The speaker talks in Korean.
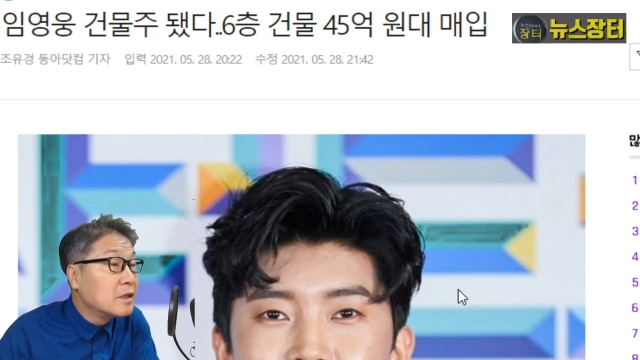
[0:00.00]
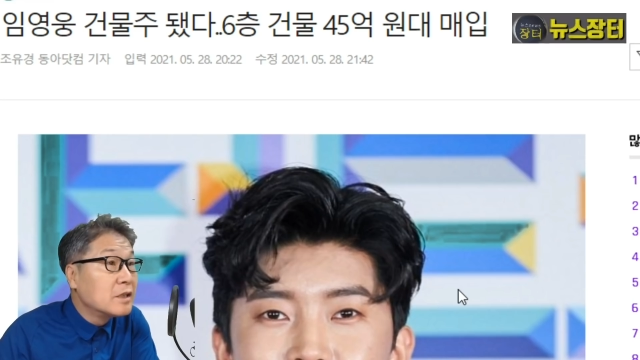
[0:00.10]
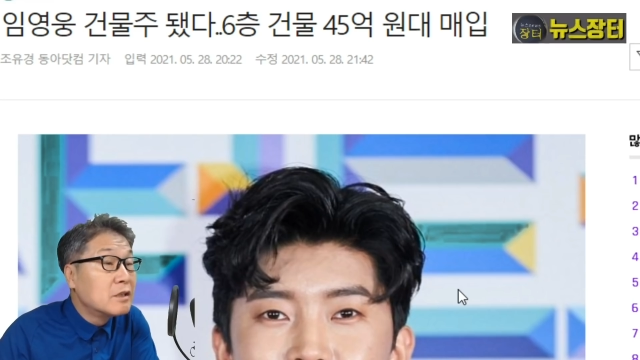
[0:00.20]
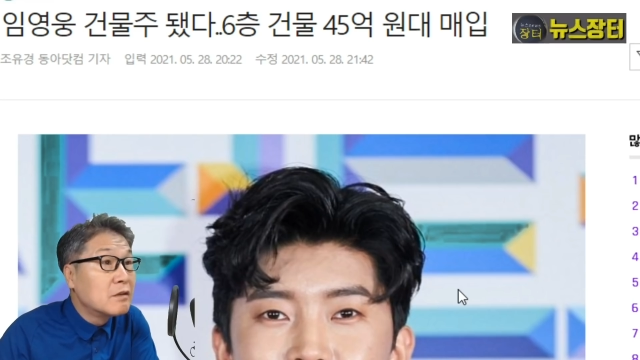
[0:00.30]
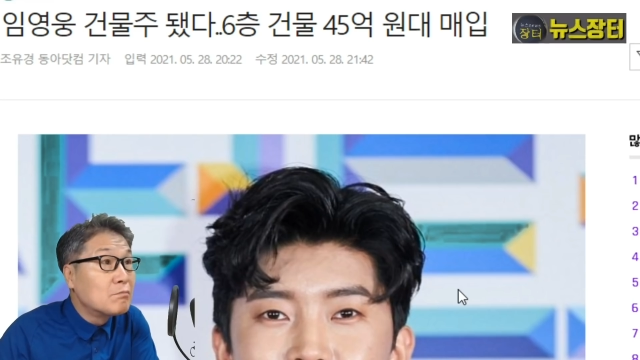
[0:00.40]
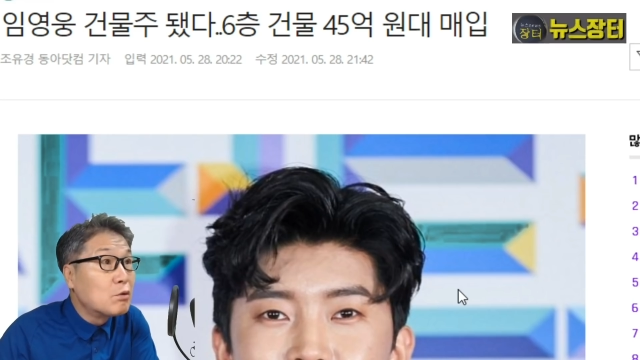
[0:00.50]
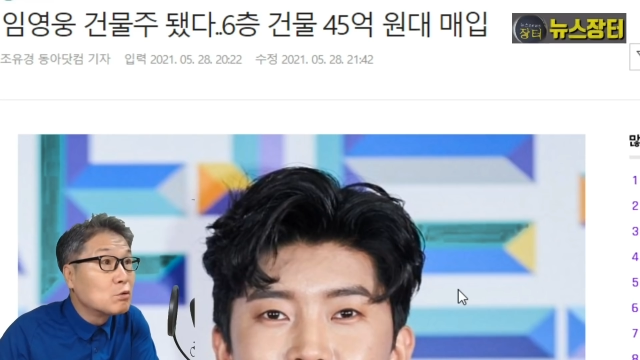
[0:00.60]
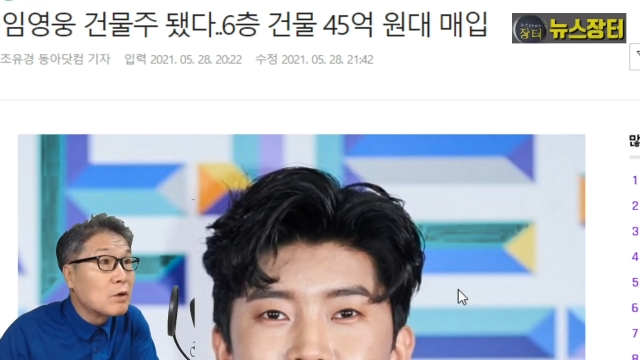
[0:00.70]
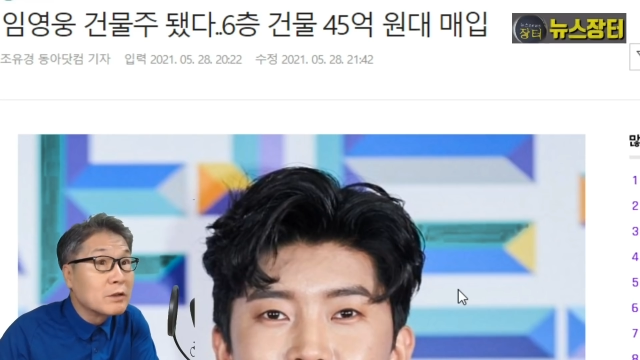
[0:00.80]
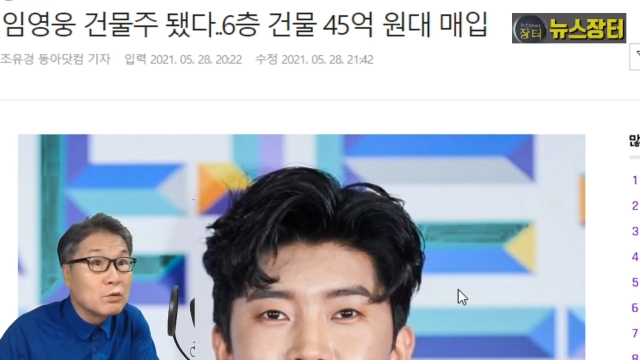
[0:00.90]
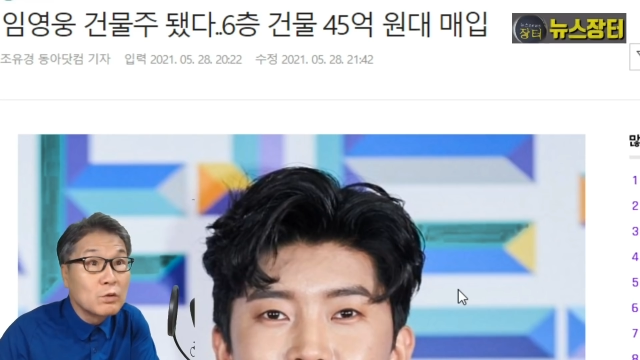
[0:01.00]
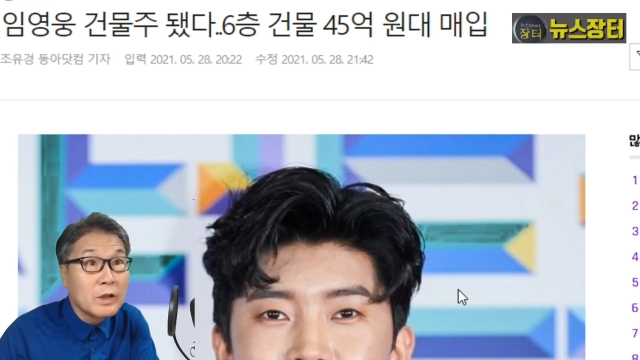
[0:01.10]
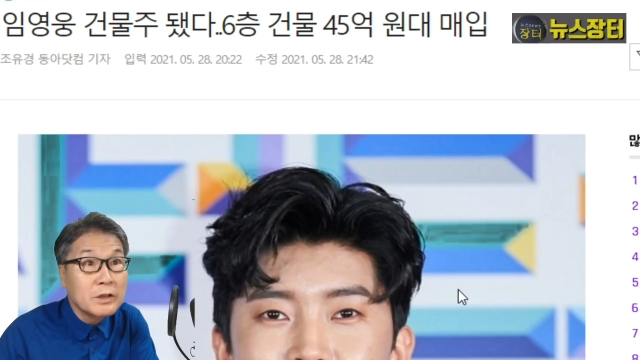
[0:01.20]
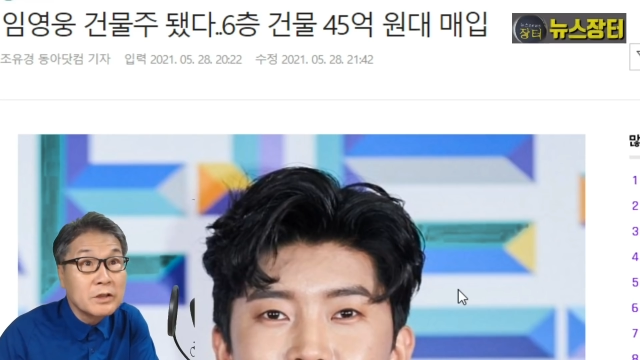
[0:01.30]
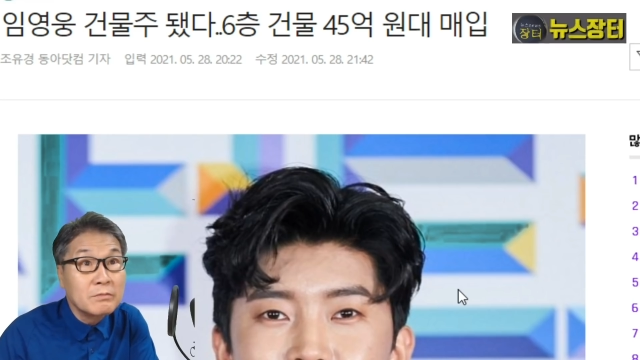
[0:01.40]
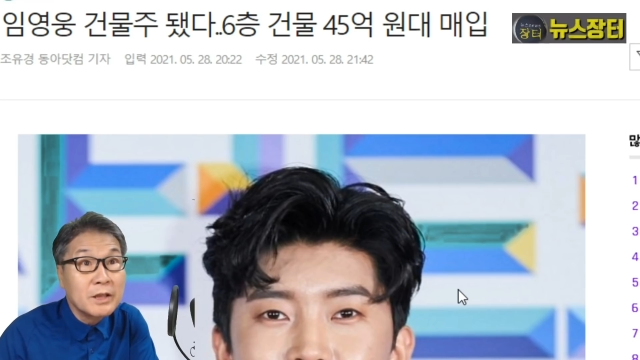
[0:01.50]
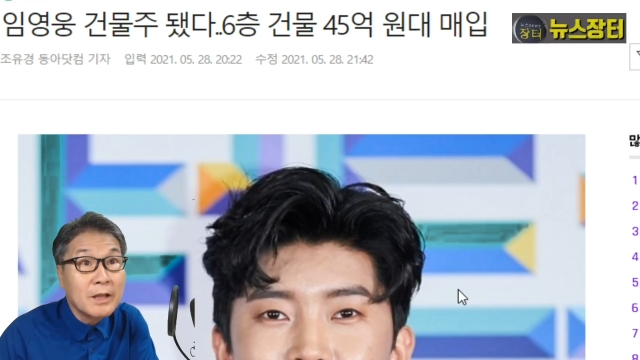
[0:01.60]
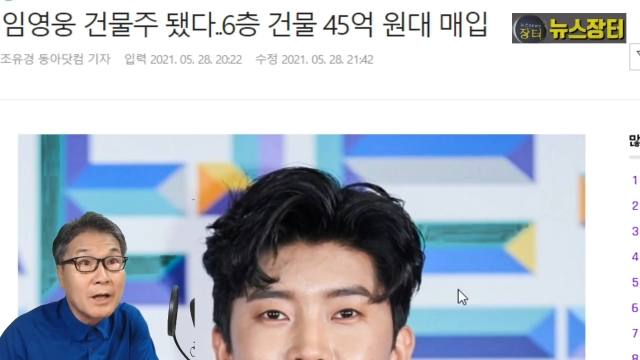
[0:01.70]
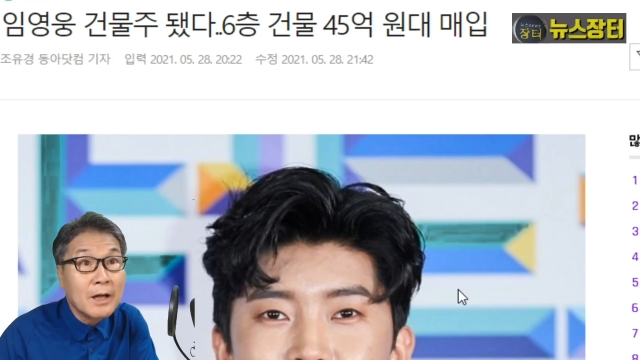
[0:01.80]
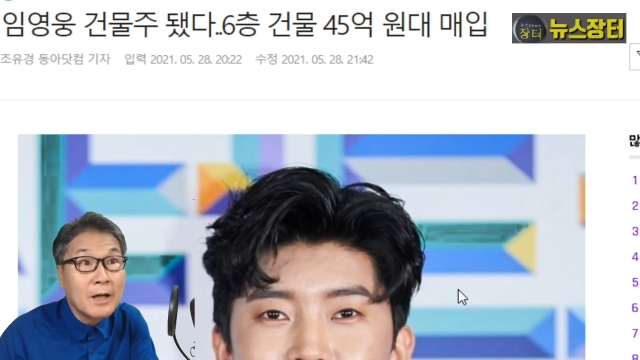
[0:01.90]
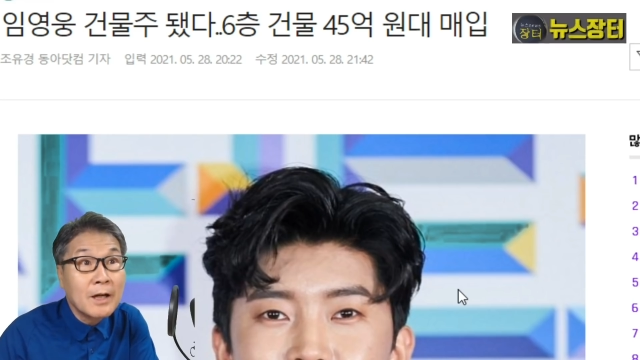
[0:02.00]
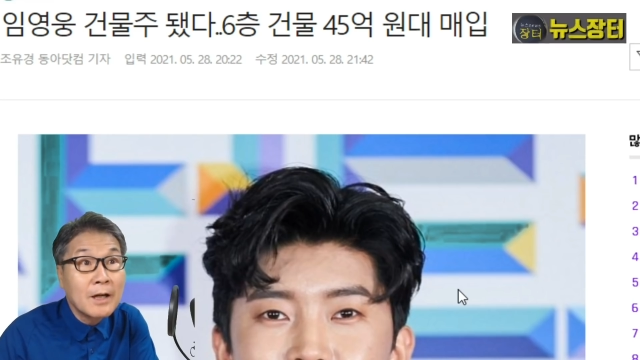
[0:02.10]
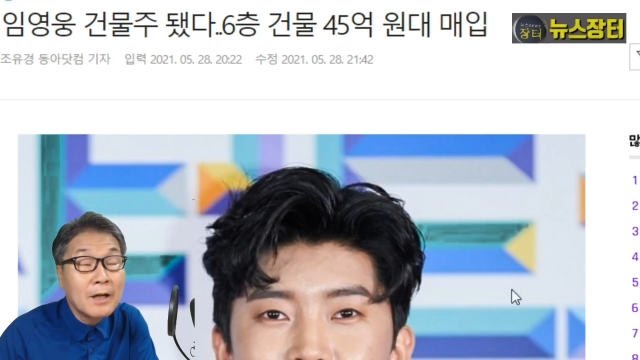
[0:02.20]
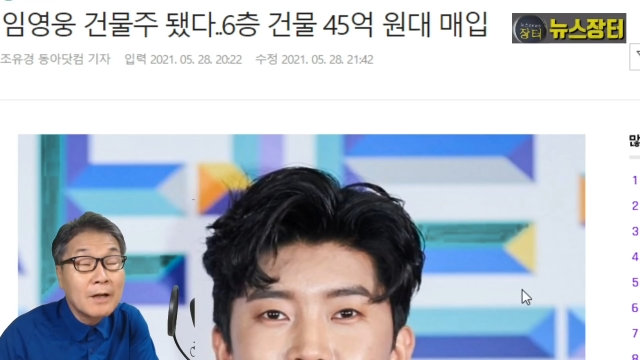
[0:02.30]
이런 보도가 쏟아졌습니다.